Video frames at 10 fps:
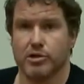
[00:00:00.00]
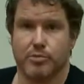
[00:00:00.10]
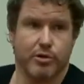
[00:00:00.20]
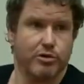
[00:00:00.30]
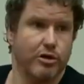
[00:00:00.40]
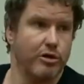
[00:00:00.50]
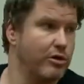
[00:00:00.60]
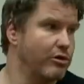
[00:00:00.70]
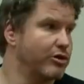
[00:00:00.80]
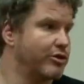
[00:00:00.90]
je pense que
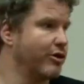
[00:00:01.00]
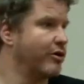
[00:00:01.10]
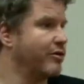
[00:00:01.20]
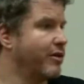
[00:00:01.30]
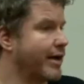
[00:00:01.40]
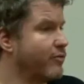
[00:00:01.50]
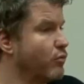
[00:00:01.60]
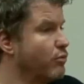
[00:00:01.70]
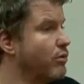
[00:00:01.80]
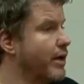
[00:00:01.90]
le temps arrive au
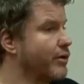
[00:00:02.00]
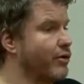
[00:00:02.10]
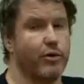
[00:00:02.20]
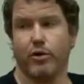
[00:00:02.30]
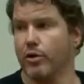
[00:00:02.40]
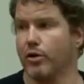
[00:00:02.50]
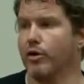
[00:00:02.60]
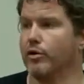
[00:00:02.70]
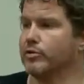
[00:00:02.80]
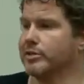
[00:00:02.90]
bout et qu'on
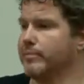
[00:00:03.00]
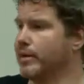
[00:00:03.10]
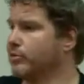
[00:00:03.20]
serait bien